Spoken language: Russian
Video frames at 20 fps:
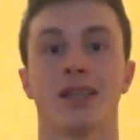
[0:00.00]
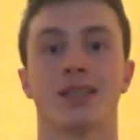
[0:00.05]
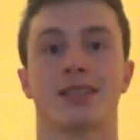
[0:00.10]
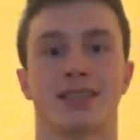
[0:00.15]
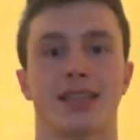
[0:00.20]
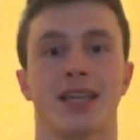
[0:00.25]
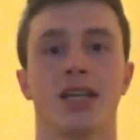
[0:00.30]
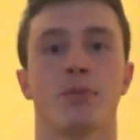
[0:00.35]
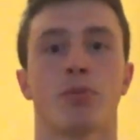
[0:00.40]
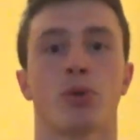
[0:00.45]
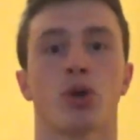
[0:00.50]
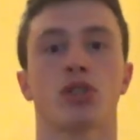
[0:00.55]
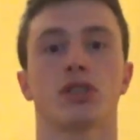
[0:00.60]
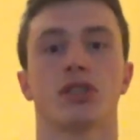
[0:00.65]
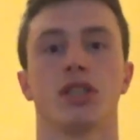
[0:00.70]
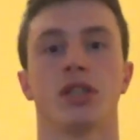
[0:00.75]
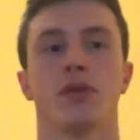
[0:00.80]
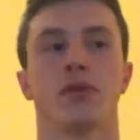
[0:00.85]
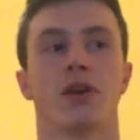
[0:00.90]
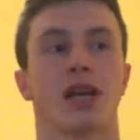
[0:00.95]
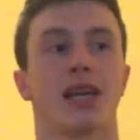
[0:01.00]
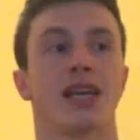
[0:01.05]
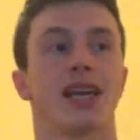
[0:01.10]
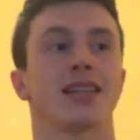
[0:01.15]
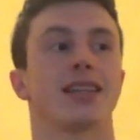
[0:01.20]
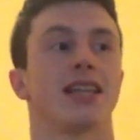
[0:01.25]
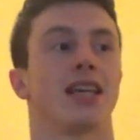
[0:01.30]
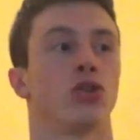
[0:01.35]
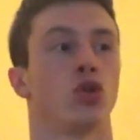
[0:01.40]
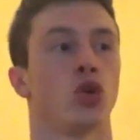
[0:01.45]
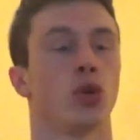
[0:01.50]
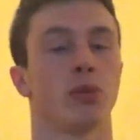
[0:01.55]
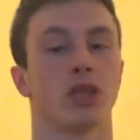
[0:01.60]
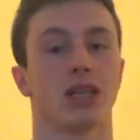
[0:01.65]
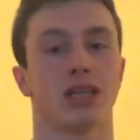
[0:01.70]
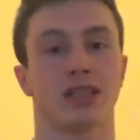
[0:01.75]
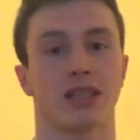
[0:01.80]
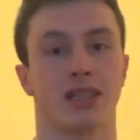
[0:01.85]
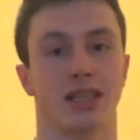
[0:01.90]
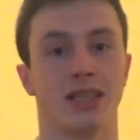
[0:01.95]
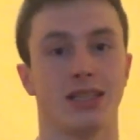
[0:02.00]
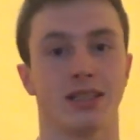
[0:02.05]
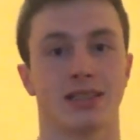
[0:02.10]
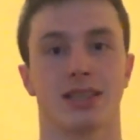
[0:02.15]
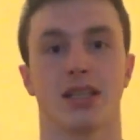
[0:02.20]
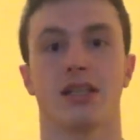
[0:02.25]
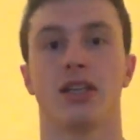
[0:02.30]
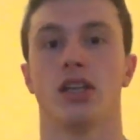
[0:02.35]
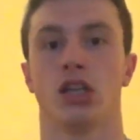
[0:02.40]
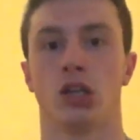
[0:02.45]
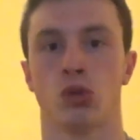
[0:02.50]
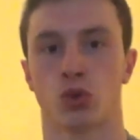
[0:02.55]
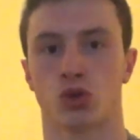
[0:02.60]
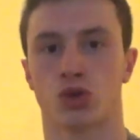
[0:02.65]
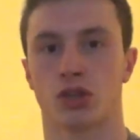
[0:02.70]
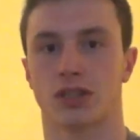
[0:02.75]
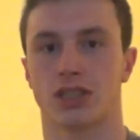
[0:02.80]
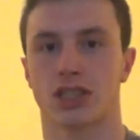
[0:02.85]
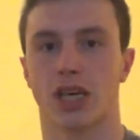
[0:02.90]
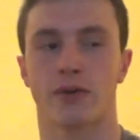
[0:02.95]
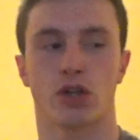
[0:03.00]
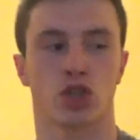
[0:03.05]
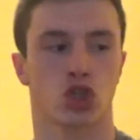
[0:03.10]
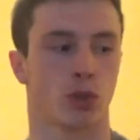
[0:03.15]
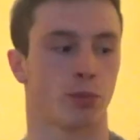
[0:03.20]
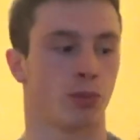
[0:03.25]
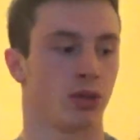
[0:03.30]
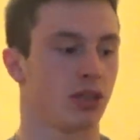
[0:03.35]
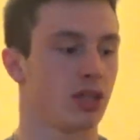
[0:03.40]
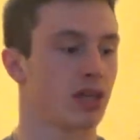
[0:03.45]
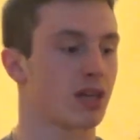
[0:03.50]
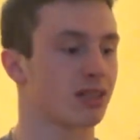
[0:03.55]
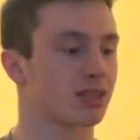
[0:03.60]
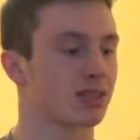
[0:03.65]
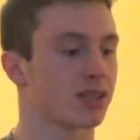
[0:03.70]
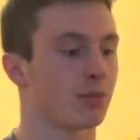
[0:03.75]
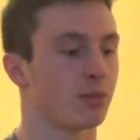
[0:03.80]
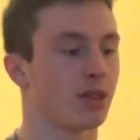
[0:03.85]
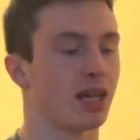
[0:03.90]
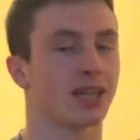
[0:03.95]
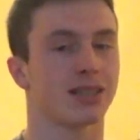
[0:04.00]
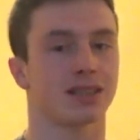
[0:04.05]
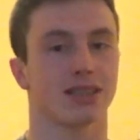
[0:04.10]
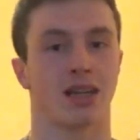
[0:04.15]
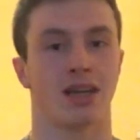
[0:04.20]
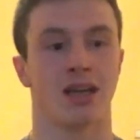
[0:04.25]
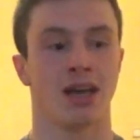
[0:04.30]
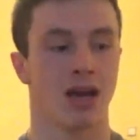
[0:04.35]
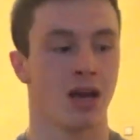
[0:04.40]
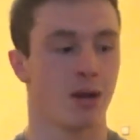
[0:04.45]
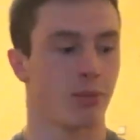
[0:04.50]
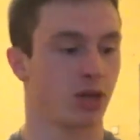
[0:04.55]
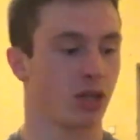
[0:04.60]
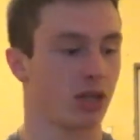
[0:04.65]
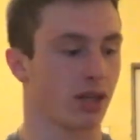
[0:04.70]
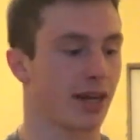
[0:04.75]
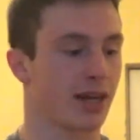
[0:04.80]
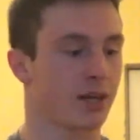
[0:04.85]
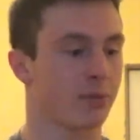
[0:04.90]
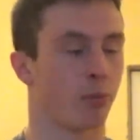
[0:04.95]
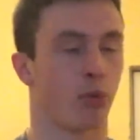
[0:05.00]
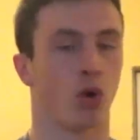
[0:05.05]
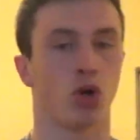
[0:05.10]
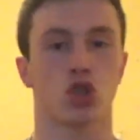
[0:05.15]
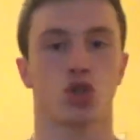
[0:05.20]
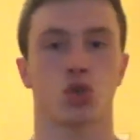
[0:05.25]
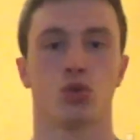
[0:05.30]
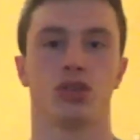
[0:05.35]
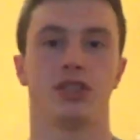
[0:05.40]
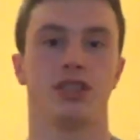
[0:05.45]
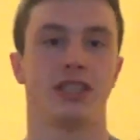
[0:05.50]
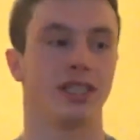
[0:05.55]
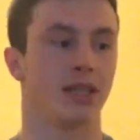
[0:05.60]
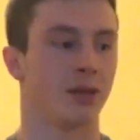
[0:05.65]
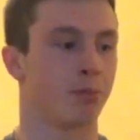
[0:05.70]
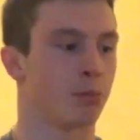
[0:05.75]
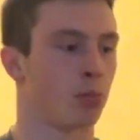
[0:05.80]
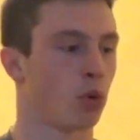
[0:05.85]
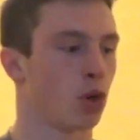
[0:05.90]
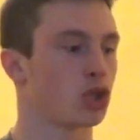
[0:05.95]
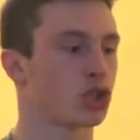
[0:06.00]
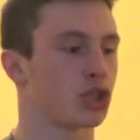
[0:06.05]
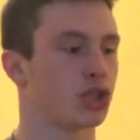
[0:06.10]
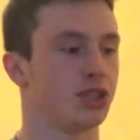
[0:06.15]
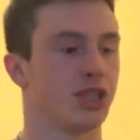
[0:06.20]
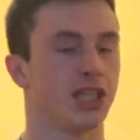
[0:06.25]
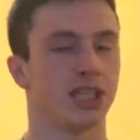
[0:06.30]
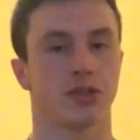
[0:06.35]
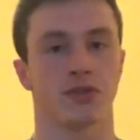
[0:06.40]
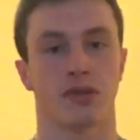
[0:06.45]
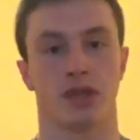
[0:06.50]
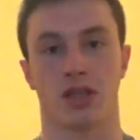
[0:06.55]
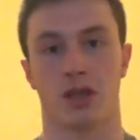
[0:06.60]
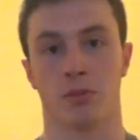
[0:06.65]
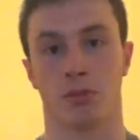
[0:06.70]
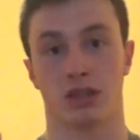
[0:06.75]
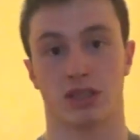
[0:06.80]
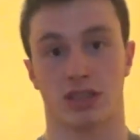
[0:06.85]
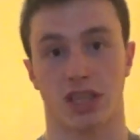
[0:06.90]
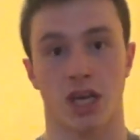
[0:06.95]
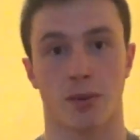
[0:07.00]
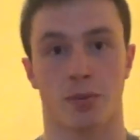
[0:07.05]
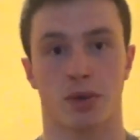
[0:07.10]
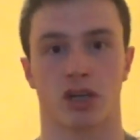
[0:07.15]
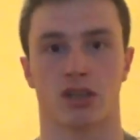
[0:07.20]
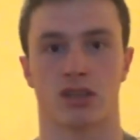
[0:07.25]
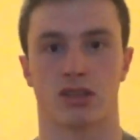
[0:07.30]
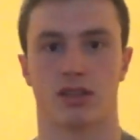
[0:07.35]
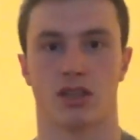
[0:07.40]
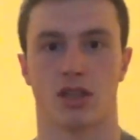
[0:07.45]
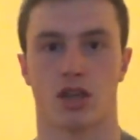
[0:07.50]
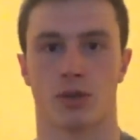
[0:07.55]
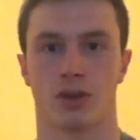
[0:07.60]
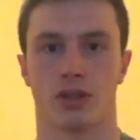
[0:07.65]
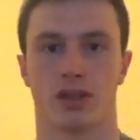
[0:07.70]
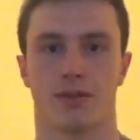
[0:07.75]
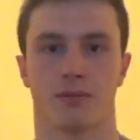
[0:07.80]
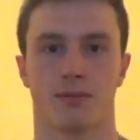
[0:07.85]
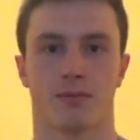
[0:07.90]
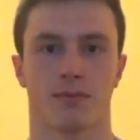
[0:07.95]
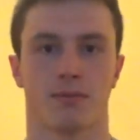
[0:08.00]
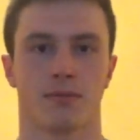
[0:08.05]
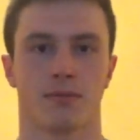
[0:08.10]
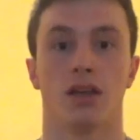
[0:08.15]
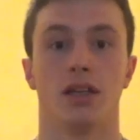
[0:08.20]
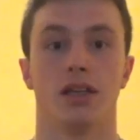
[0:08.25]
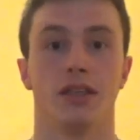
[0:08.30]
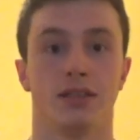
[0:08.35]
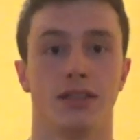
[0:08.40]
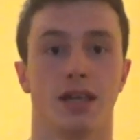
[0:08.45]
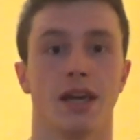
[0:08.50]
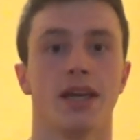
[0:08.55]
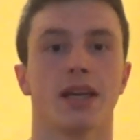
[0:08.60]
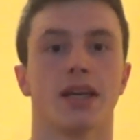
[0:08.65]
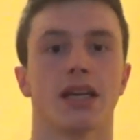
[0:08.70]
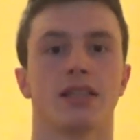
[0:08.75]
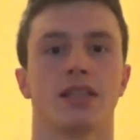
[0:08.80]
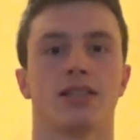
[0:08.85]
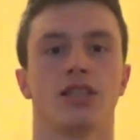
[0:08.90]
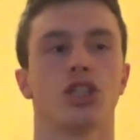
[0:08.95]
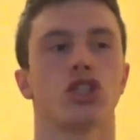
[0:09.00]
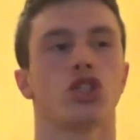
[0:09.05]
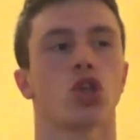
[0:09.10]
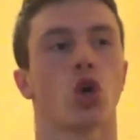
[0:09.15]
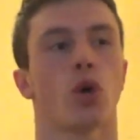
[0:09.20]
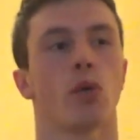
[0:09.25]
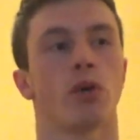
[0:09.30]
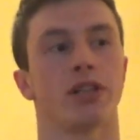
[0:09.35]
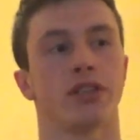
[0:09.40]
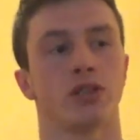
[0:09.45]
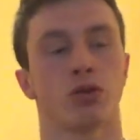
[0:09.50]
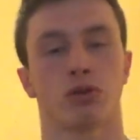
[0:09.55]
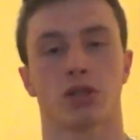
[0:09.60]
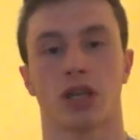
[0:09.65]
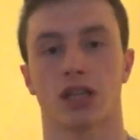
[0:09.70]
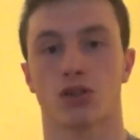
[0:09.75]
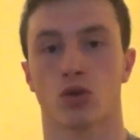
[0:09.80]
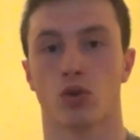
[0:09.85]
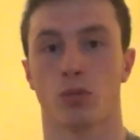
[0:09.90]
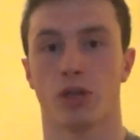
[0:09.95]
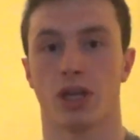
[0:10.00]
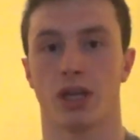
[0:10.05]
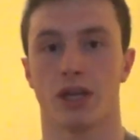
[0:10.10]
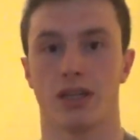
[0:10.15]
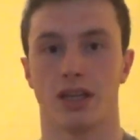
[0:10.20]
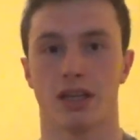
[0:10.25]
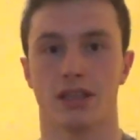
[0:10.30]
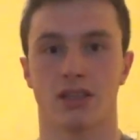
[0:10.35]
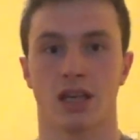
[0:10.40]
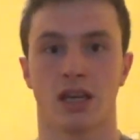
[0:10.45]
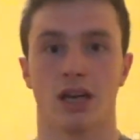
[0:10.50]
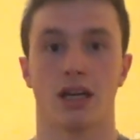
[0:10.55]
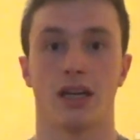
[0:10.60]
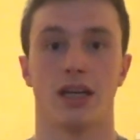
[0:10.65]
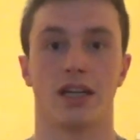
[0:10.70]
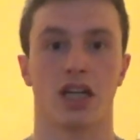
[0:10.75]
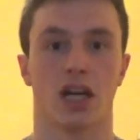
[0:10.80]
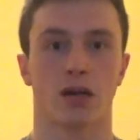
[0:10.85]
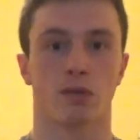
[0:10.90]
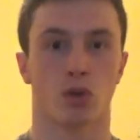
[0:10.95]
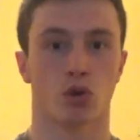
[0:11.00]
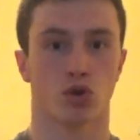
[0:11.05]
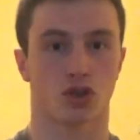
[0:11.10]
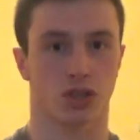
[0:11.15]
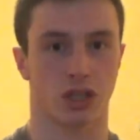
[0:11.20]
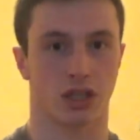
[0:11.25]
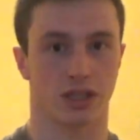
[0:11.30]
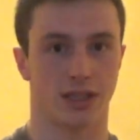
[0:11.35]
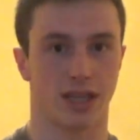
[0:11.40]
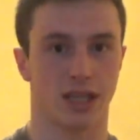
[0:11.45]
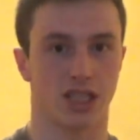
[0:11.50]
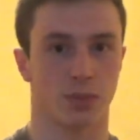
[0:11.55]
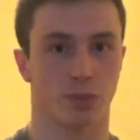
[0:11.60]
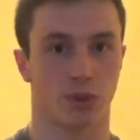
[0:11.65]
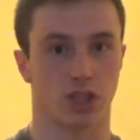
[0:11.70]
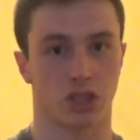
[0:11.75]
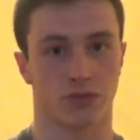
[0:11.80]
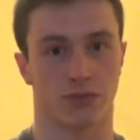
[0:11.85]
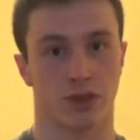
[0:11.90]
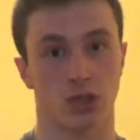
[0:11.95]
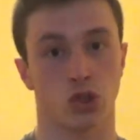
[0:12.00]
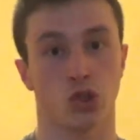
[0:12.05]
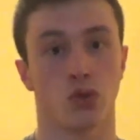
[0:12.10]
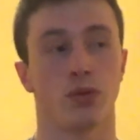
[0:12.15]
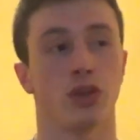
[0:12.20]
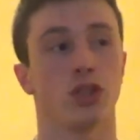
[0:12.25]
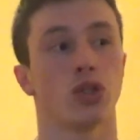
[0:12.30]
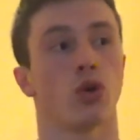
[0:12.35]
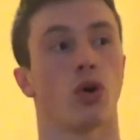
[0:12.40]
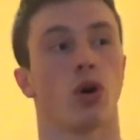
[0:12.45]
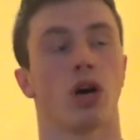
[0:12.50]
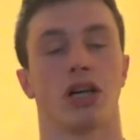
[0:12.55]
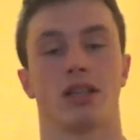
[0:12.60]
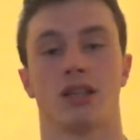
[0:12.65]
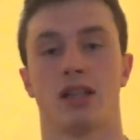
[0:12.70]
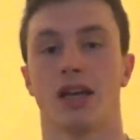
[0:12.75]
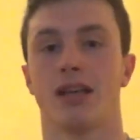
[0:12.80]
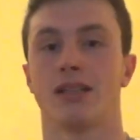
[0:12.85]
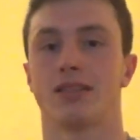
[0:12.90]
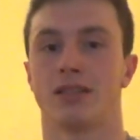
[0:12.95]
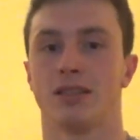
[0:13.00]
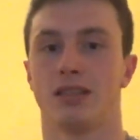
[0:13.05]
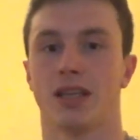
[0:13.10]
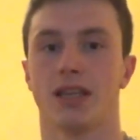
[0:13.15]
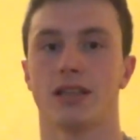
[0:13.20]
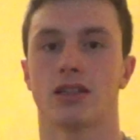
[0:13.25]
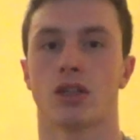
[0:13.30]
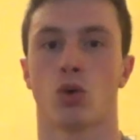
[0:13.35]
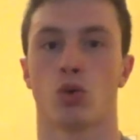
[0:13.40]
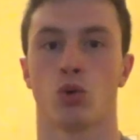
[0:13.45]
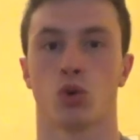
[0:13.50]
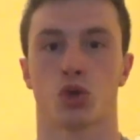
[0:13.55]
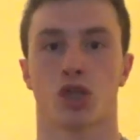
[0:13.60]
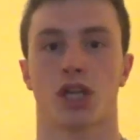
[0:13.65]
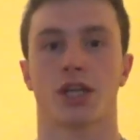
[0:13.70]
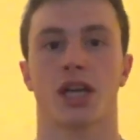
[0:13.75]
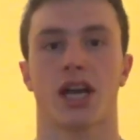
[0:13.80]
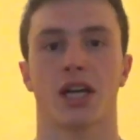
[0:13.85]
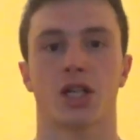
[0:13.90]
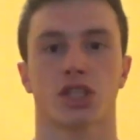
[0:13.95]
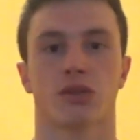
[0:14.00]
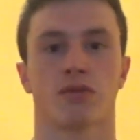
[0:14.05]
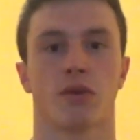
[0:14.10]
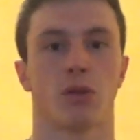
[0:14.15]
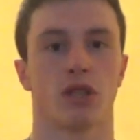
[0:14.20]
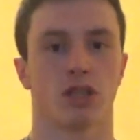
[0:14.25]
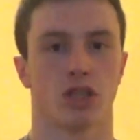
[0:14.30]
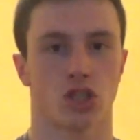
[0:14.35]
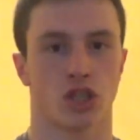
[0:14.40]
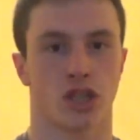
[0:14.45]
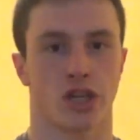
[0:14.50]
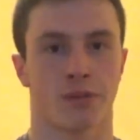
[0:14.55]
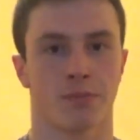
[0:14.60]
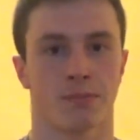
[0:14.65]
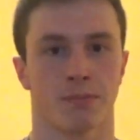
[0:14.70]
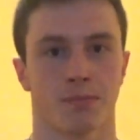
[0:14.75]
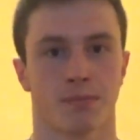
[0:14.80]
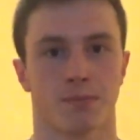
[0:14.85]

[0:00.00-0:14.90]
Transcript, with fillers: Цель просто невероятная, но именно такие цели и нужно ставить, чтобы не расслабляться, прилагать больше усилий, больше действий и быстрее прогрессировать. Идеи, как достичь такого результата у меня есть, и как вы уже догадались по названию видео, одна из идей это улучшать качество монтажа.